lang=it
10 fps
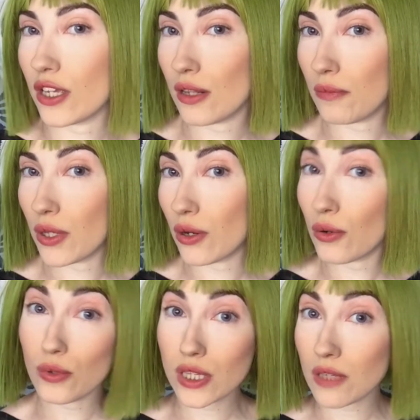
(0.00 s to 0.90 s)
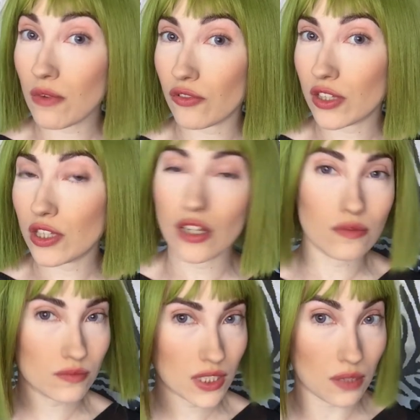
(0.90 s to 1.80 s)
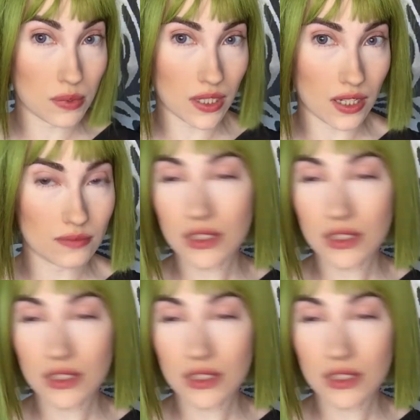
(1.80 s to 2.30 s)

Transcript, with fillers: il mio ultimo video capirà,